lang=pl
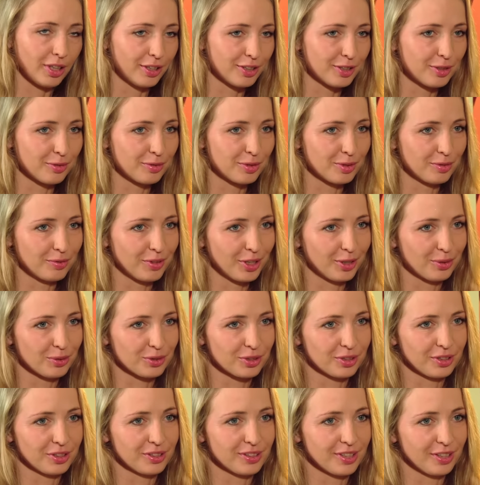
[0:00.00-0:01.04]
ja jestem w tym wieku,
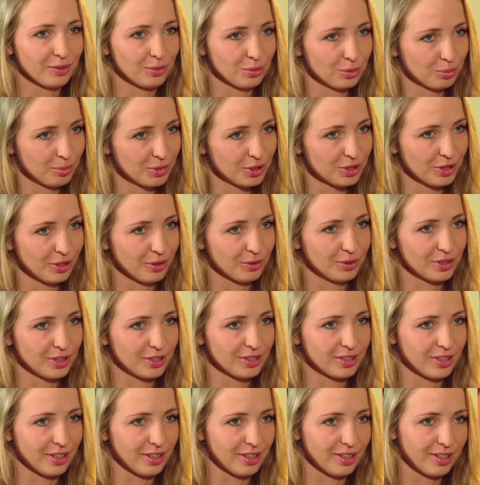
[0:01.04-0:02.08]
że niestety już myślę o
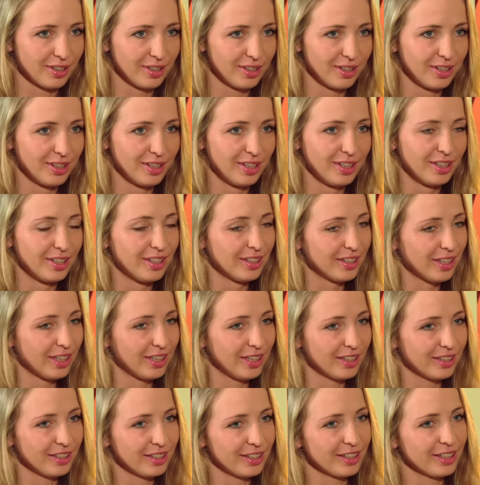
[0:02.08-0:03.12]
dzieciach. Ta
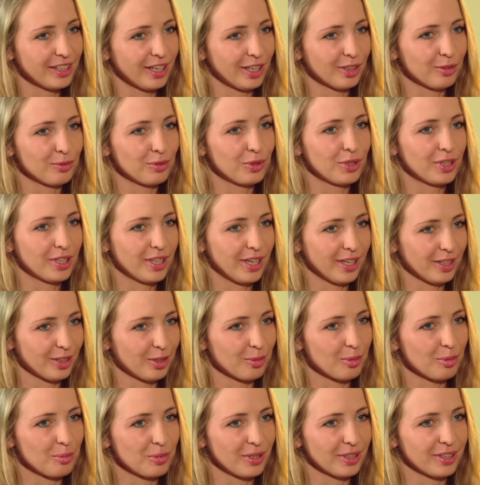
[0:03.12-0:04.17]
jedynka, dwójka
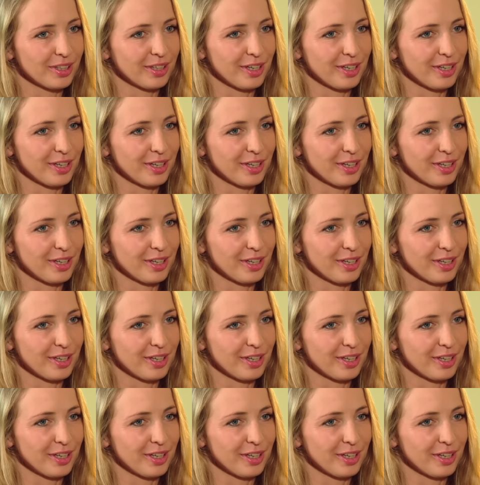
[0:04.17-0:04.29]
to by była